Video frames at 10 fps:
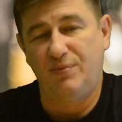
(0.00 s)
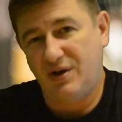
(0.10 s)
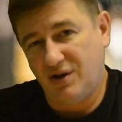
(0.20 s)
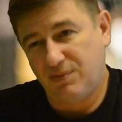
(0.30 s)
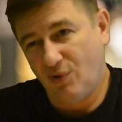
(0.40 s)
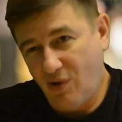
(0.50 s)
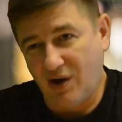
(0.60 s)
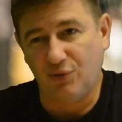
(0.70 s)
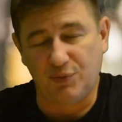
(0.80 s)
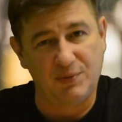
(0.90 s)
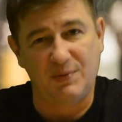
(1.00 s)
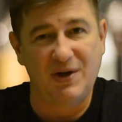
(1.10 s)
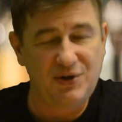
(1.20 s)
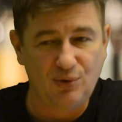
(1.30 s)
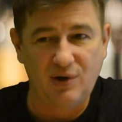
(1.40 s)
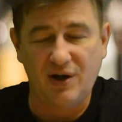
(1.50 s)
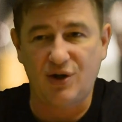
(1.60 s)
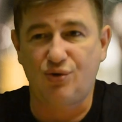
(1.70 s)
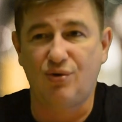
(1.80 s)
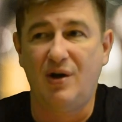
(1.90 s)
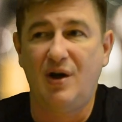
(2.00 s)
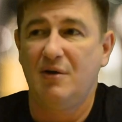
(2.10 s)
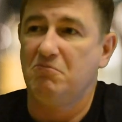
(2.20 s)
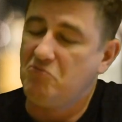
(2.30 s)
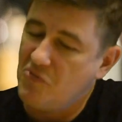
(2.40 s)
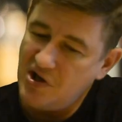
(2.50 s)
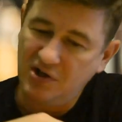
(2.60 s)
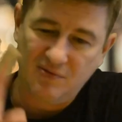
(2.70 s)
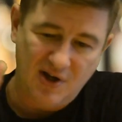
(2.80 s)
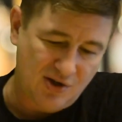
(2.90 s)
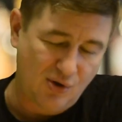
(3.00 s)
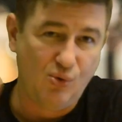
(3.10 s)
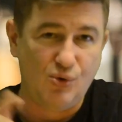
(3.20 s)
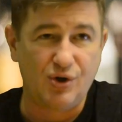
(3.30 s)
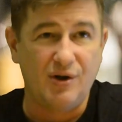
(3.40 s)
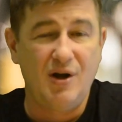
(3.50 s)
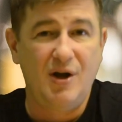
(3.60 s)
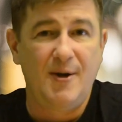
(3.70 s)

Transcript: бегает плохо, но по математике он хорошо. Нет, Вася худший.